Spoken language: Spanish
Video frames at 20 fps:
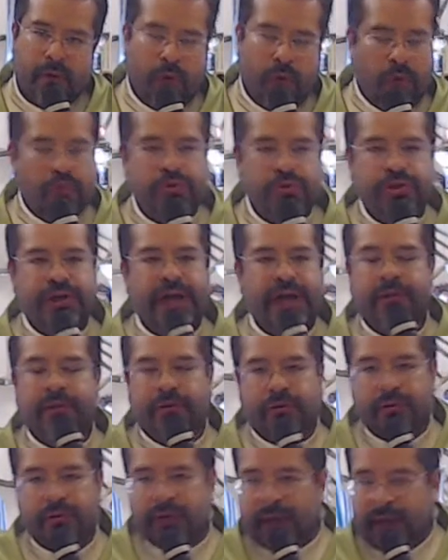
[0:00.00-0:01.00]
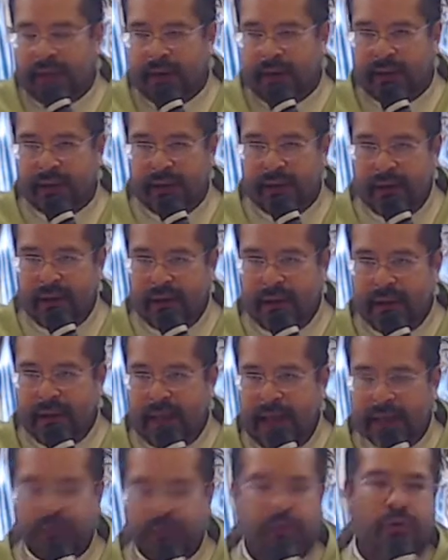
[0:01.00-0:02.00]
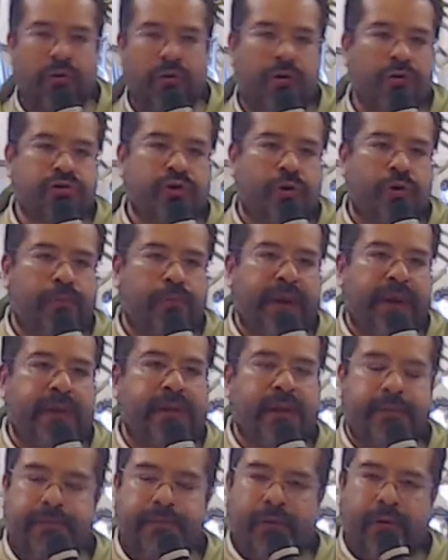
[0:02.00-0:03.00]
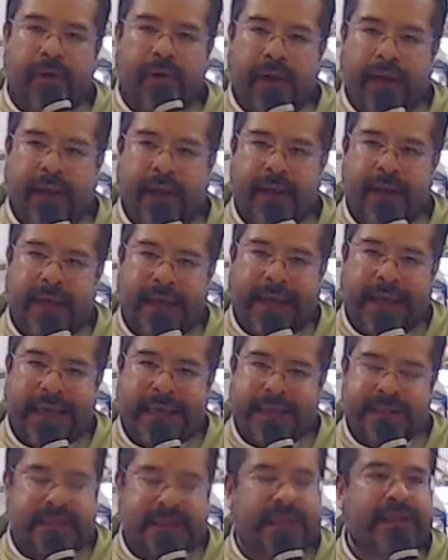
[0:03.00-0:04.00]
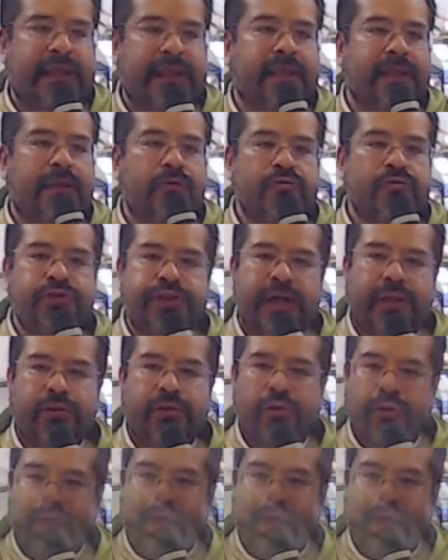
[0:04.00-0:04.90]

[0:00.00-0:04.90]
Un llanto que a todos nos sorprende porque se trata de un llanto